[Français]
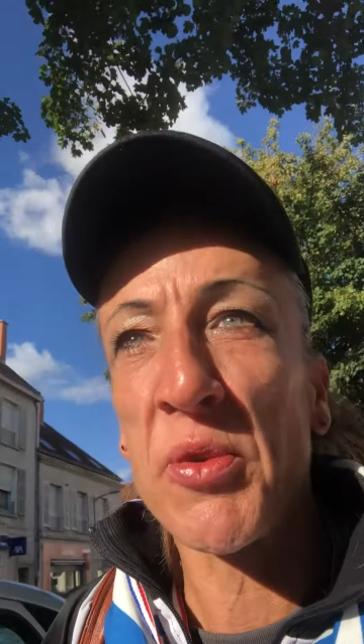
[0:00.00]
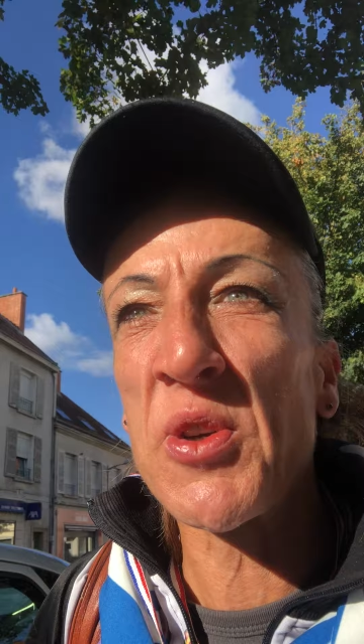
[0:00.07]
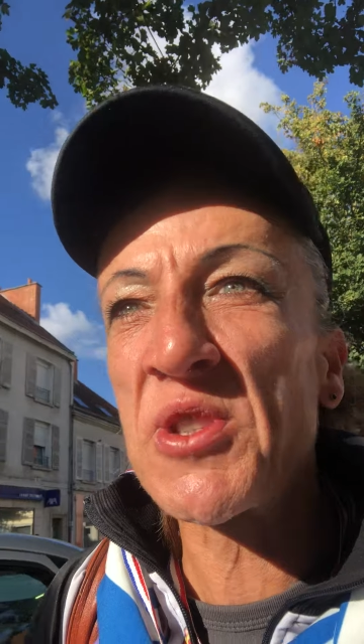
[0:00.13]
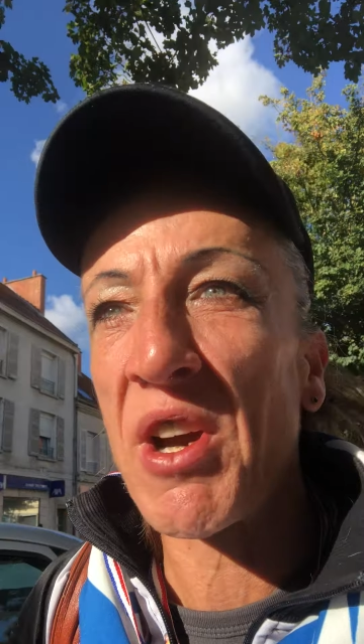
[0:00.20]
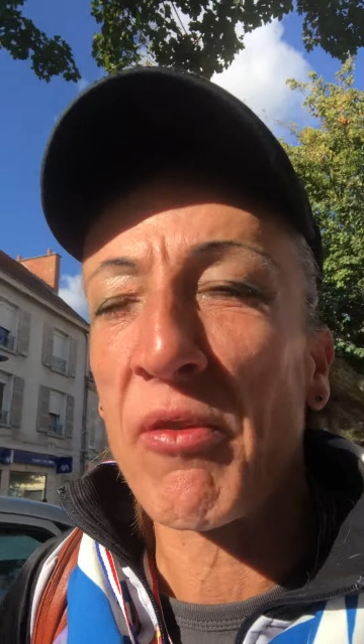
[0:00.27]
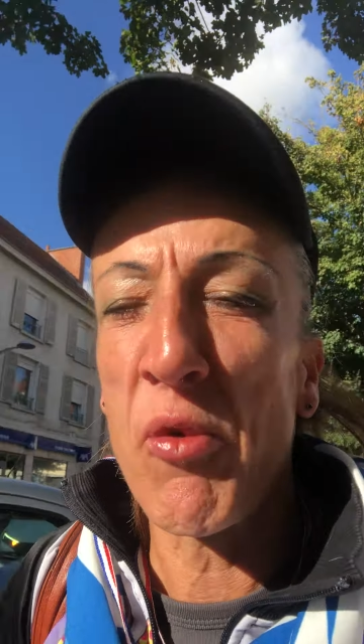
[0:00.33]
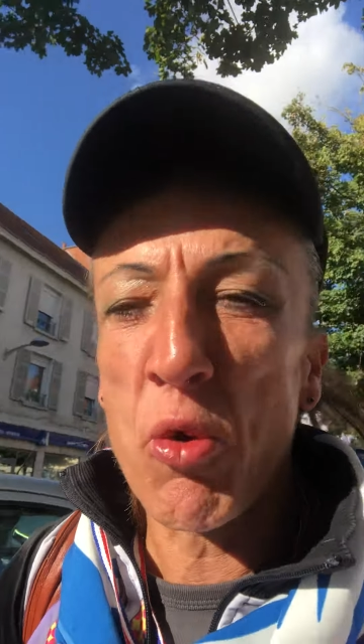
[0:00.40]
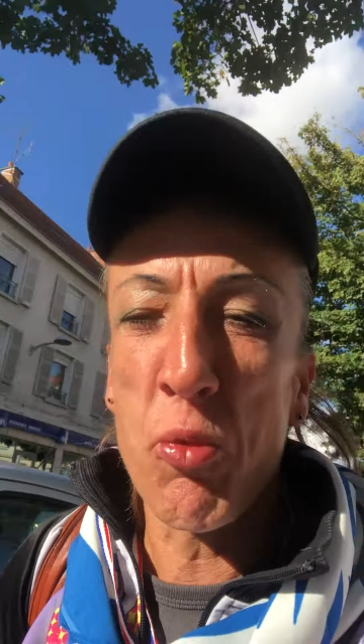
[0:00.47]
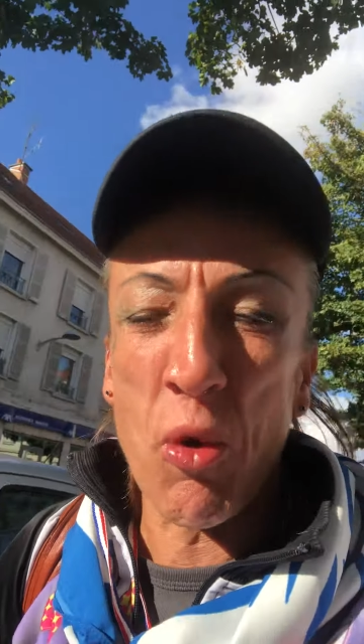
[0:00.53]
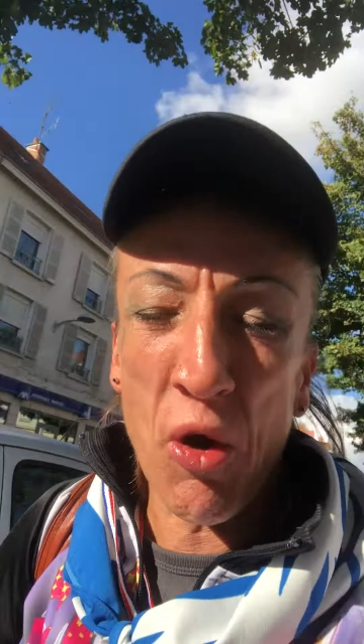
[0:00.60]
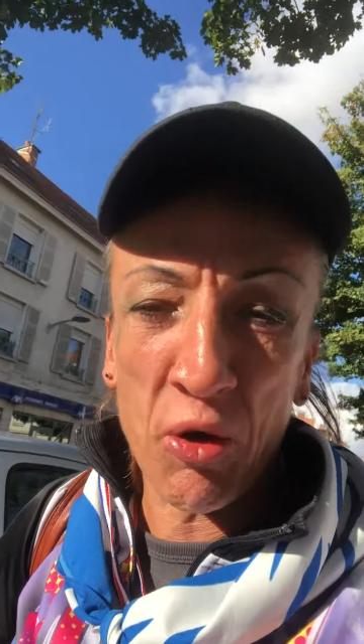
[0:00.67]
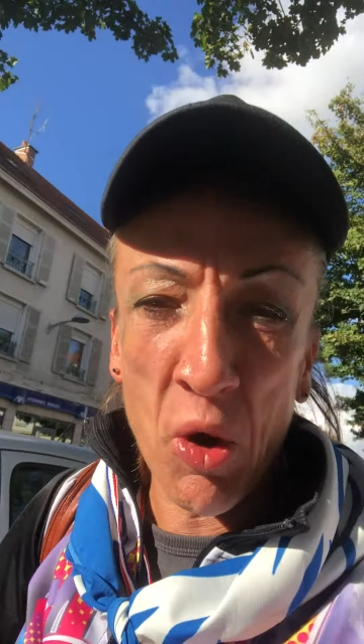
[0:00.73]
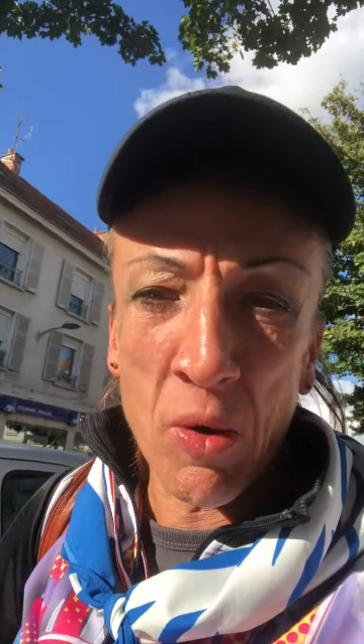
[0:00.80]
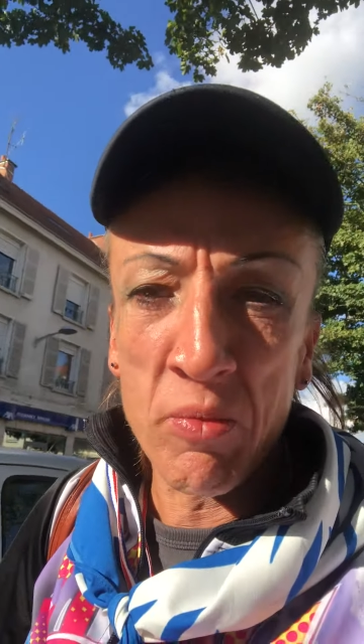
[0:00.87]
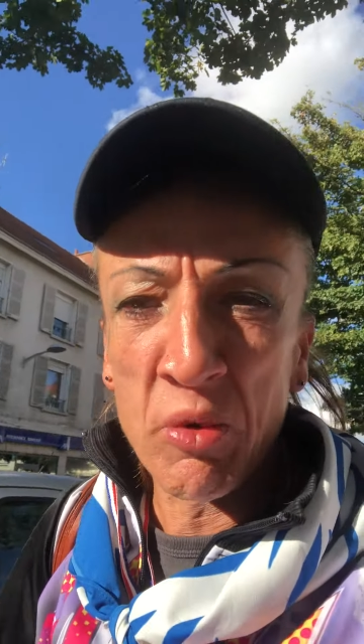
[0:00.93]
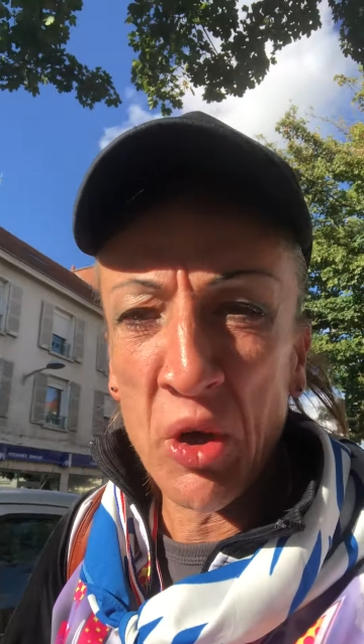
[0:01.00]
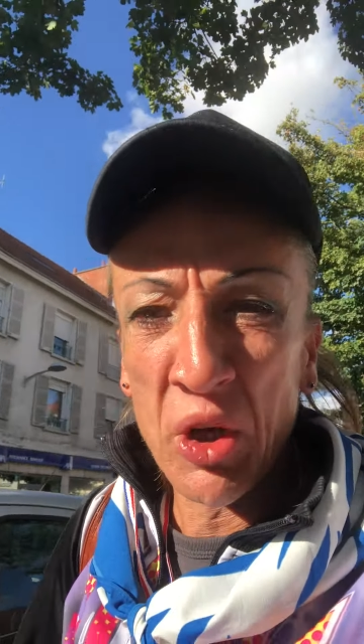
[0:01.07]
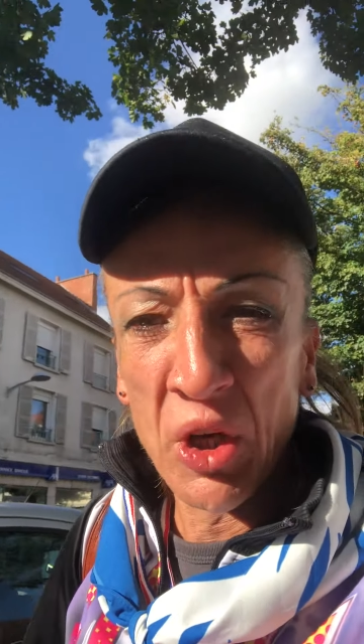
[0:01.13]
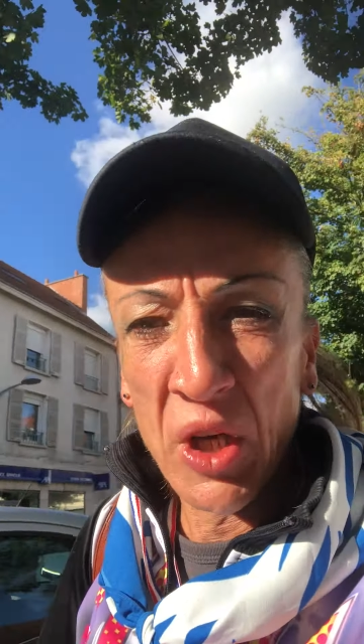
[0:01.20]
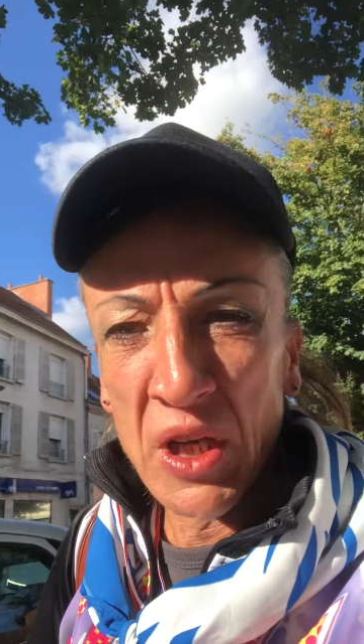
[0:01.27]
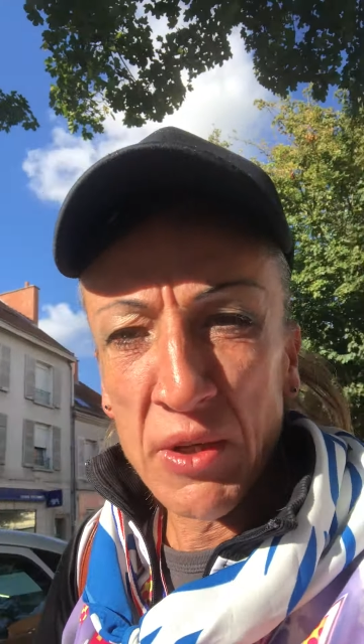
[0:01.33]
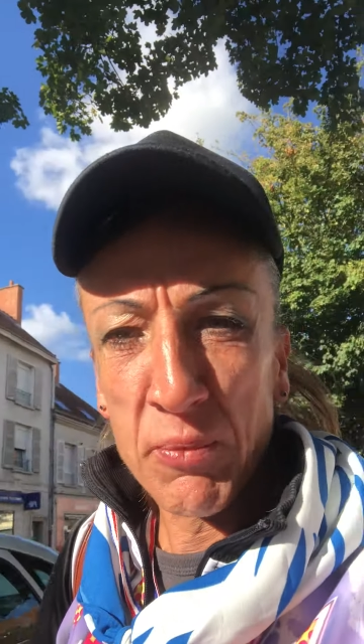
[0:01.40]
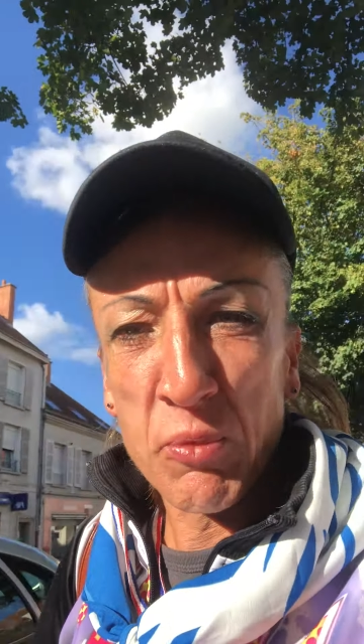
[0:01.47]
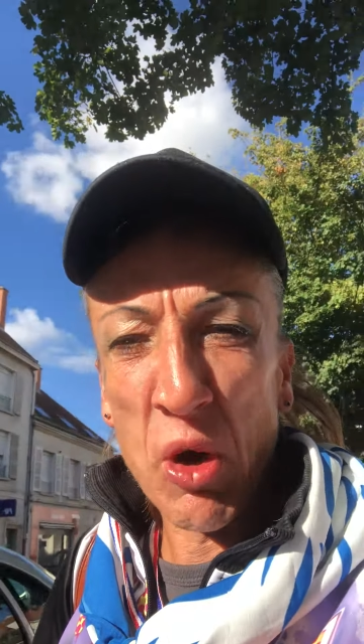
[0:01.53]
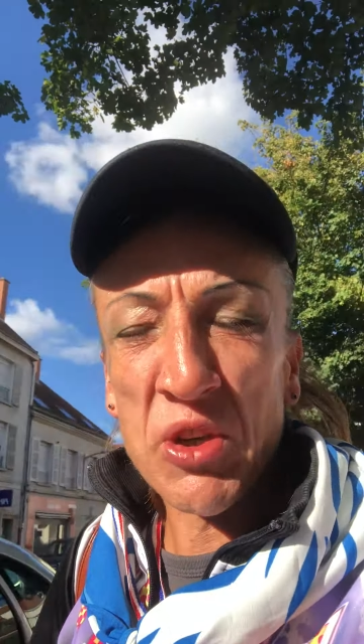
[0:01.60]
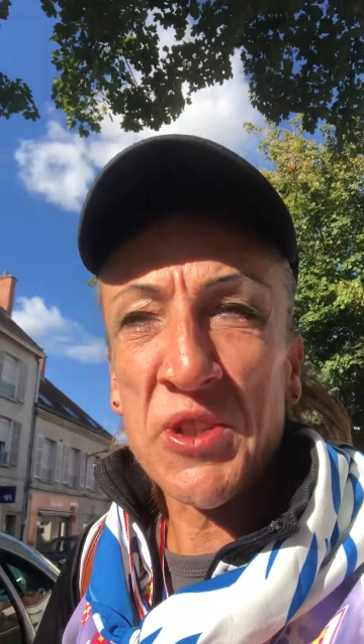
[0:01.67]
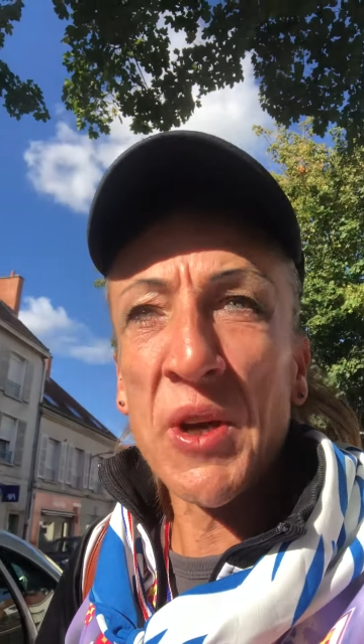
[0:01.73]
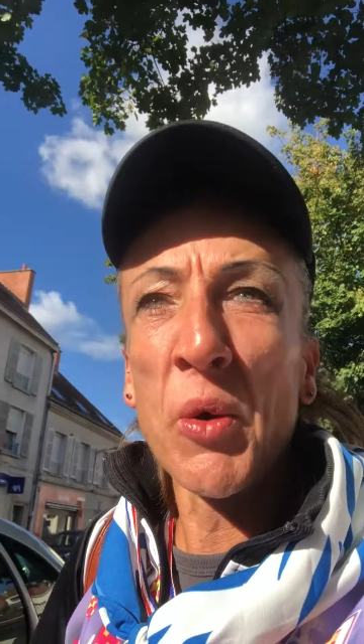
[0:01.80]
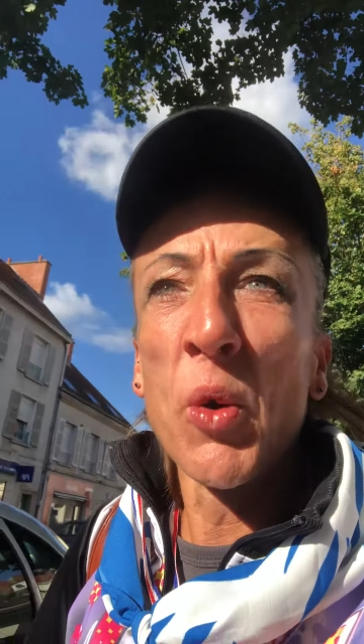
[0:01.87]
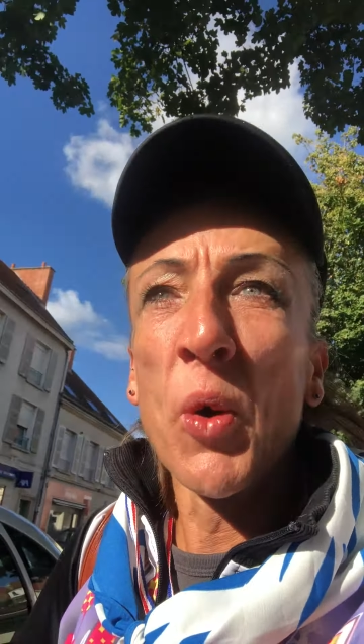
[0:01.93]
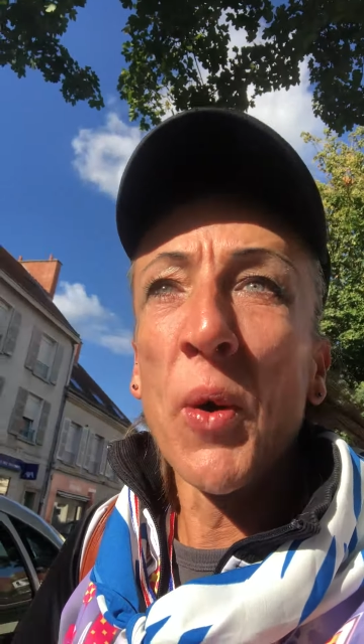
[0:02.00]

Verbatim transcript: cerveau.com, point Je